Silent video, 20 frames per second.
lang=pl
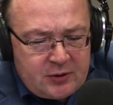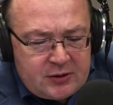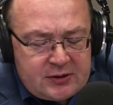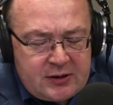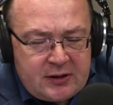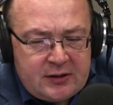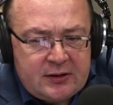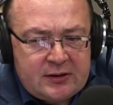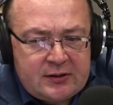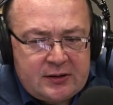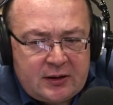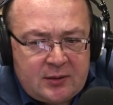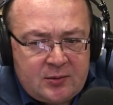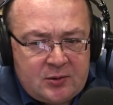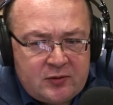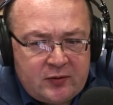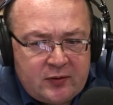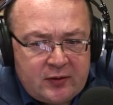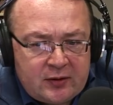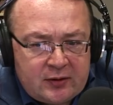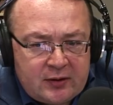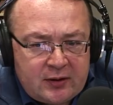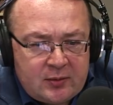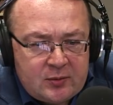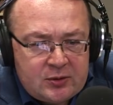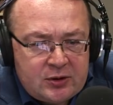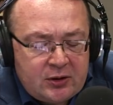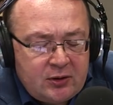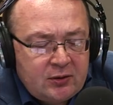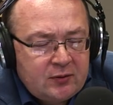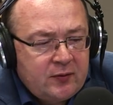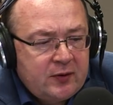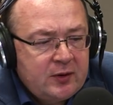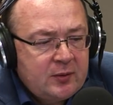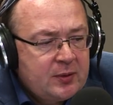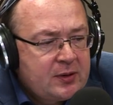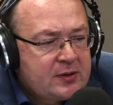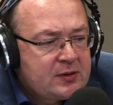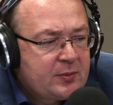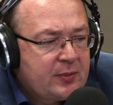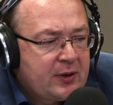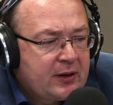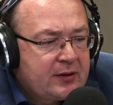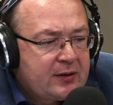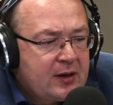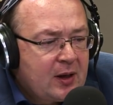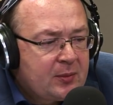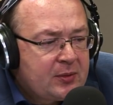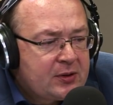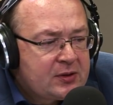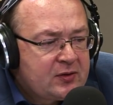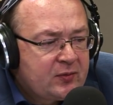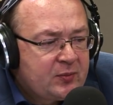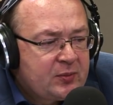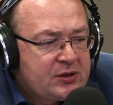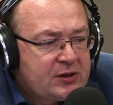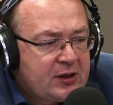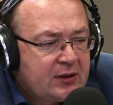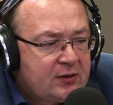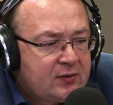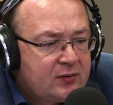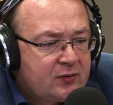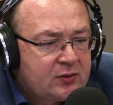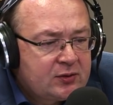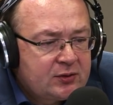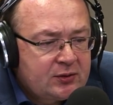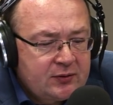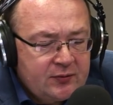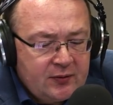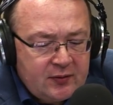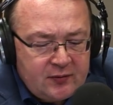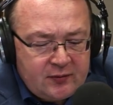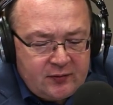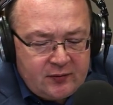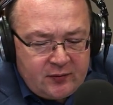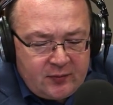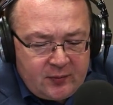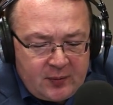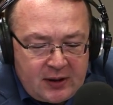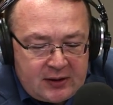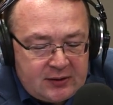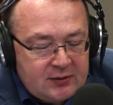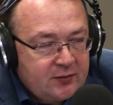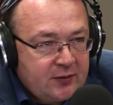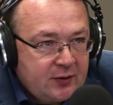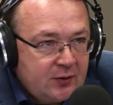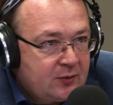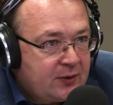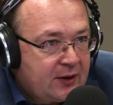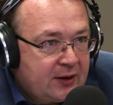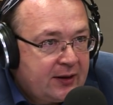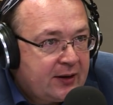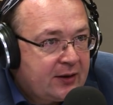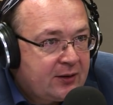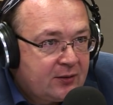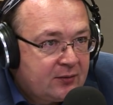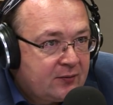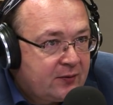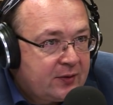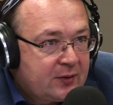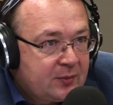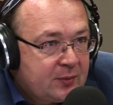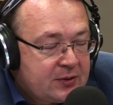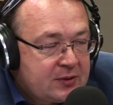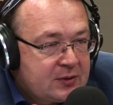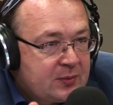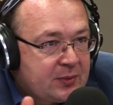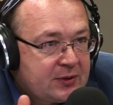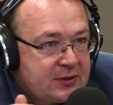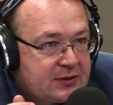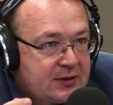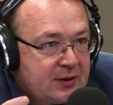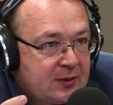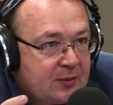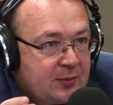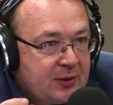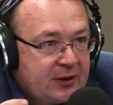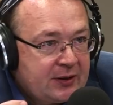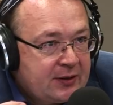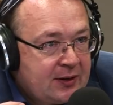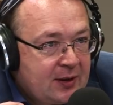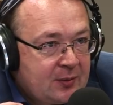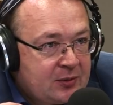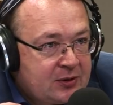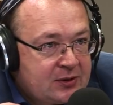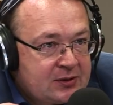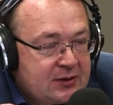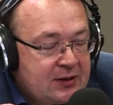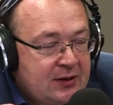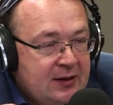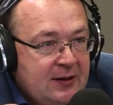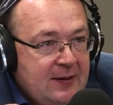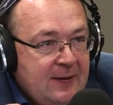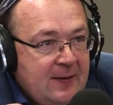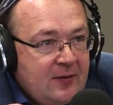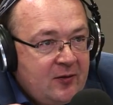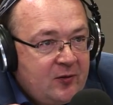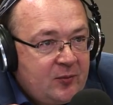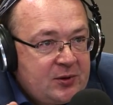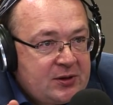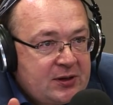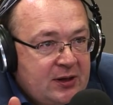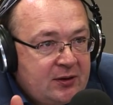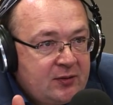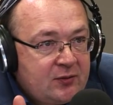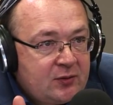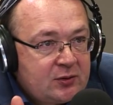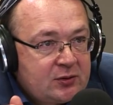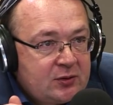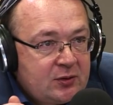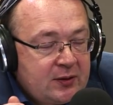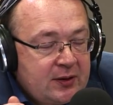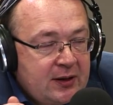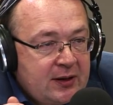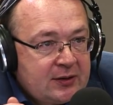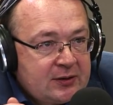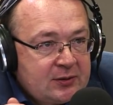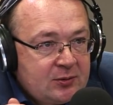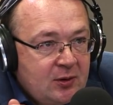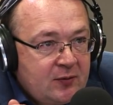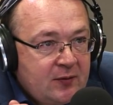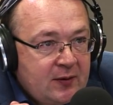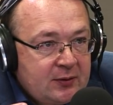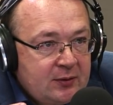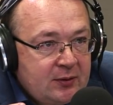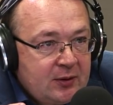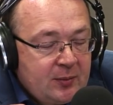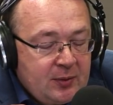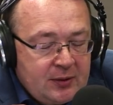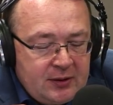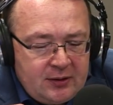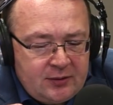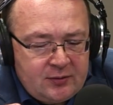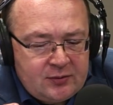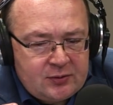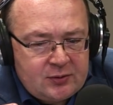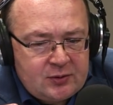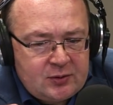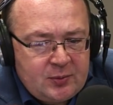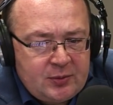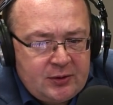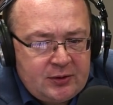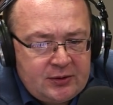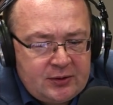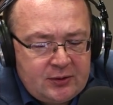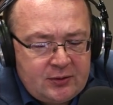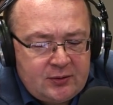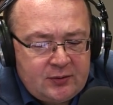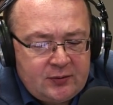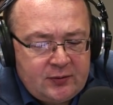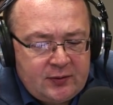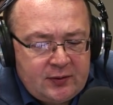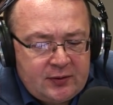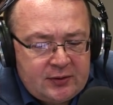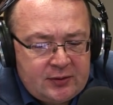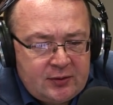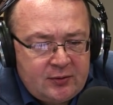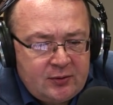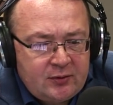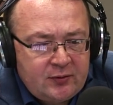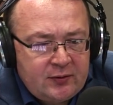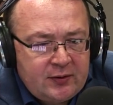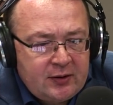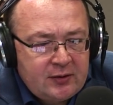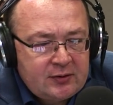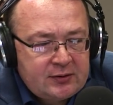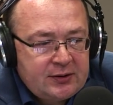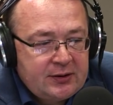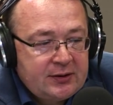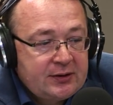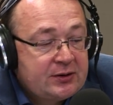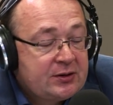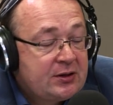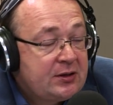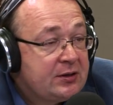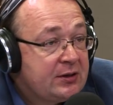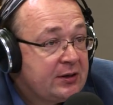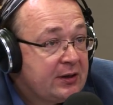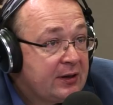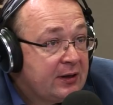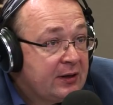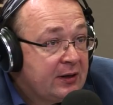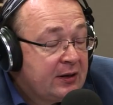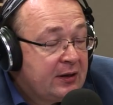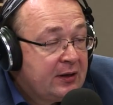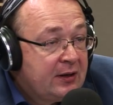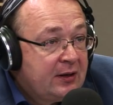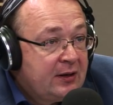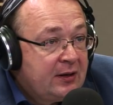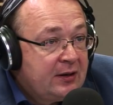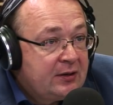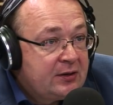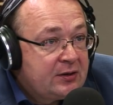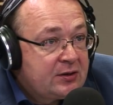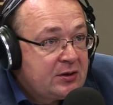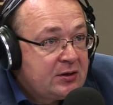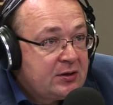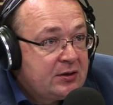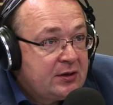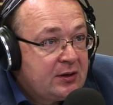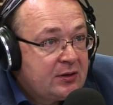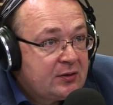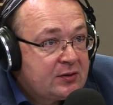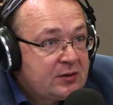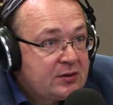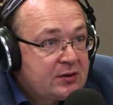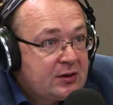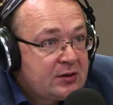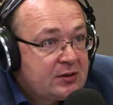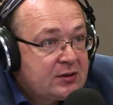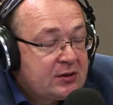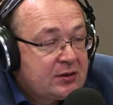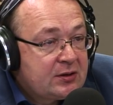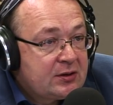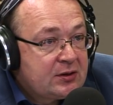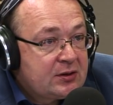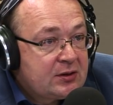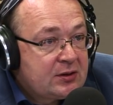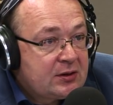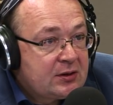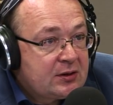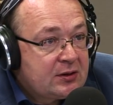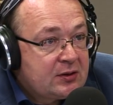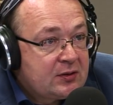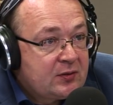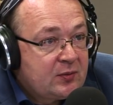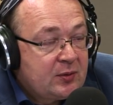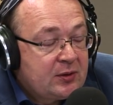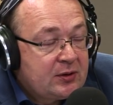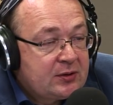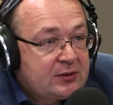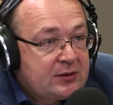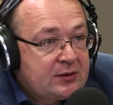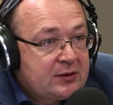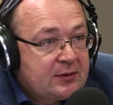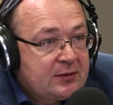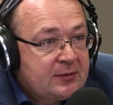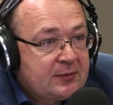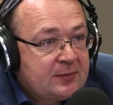Polska nie jest jakimś wyjątkiem, że konflikt między partiami jest wpisany w ustrój. W, w bardzo wielu krajach konflikt między partiami jest wpisany w ustrój, a słowa, które padają z ust polityków e, są równie ostre, jeśli nie, jeśli nie ostrzejsze niż, niż w Polsce.